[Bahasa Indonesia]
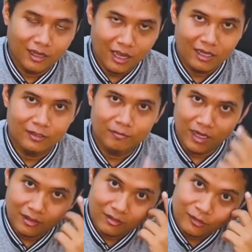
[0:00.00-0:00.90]

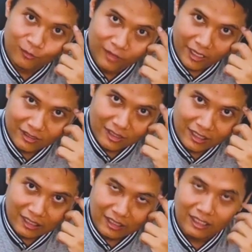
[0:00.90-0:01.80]
kalimat
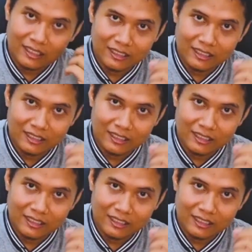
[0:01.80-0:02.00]
sugesti